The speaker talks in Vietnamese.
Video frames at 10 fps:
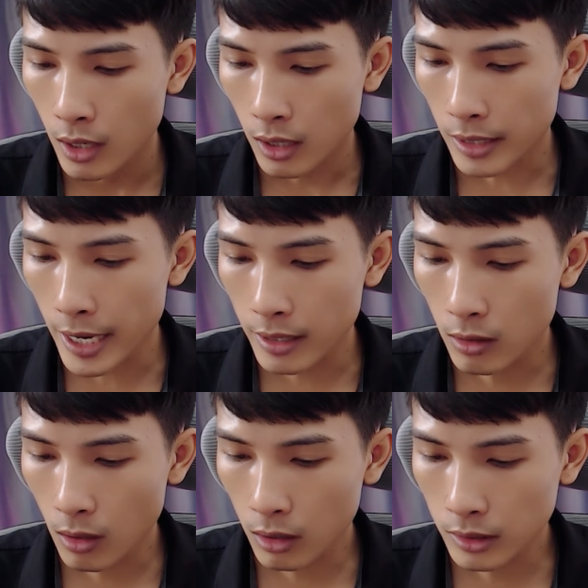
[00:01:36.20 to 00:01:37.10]
đây nó
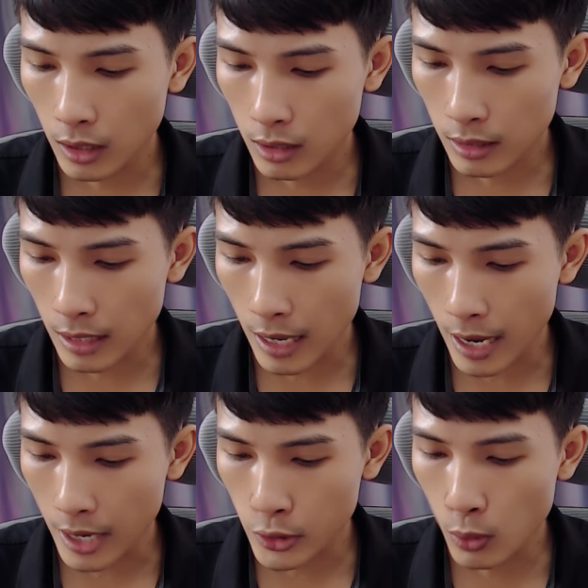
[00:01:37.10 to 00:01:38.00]
có tên
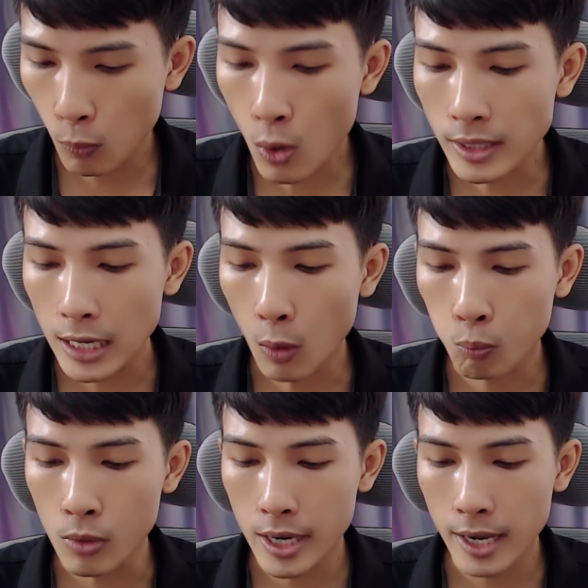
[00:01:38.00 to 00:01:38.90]
là Trung Quốc đại
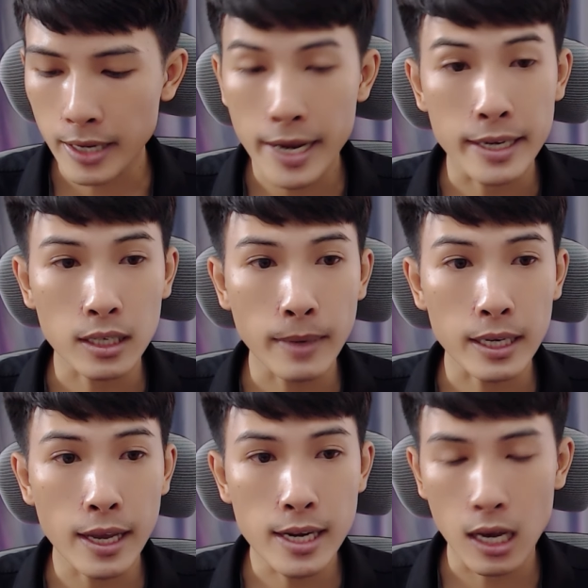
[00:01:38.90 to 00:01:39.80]
lục 10 ha đây các bạn
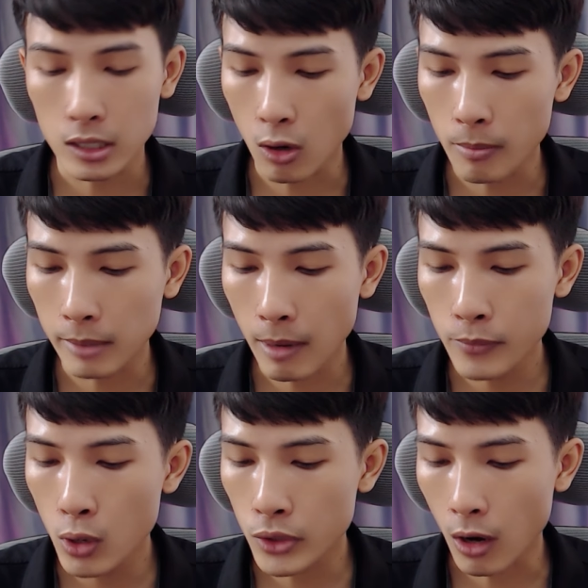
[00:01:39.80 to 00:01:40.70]
để ý nè rồi bạn bấm
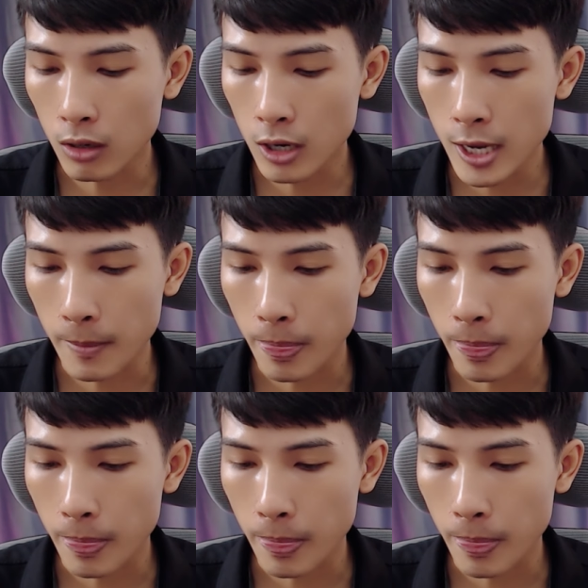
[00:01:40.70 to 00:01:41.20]
vô chọn nó nè